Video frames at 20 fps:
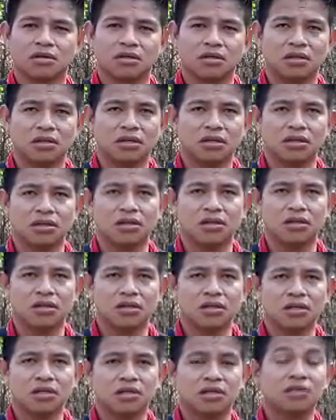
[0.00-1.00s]

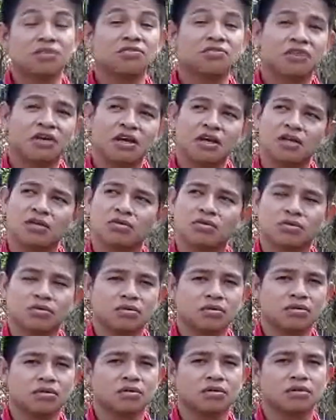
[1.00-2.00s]
e, e, velho,
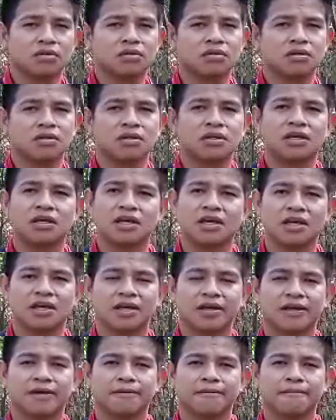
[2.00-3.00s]
que
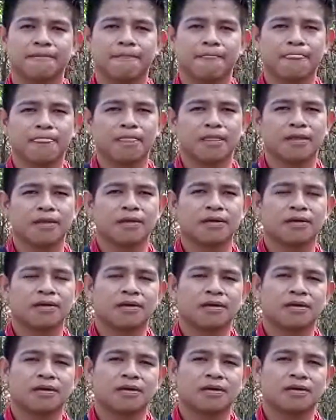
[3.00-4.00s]
é
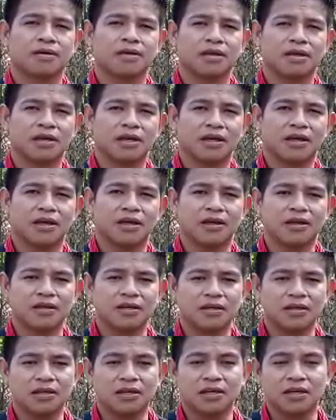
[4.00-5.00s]
que é
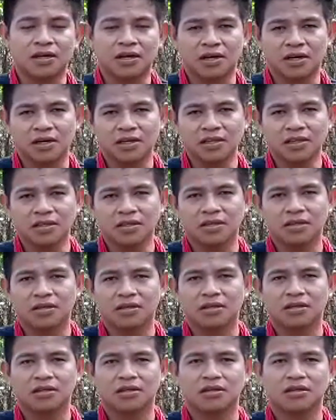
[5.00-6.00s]
e
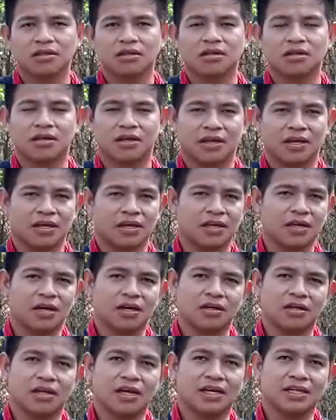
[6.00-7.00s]
é,
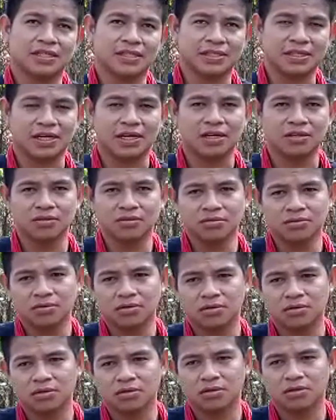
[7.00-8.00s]
é assado,
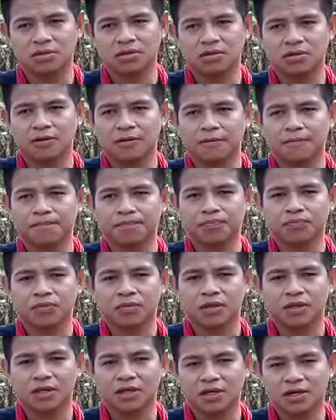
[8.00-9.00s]

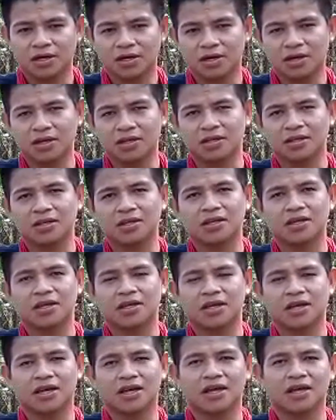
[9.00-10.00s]
ican
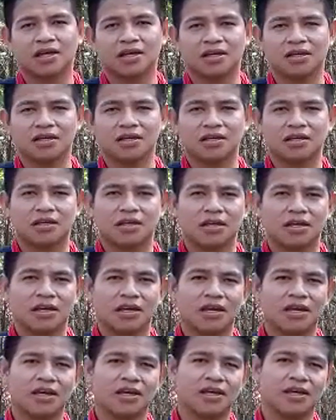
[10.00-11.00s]
que é que
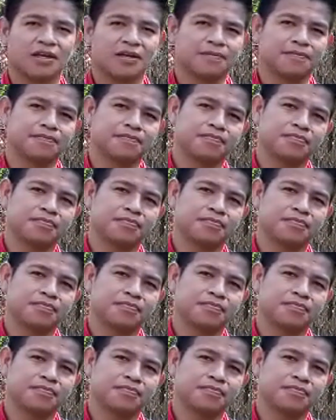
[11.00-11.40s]
é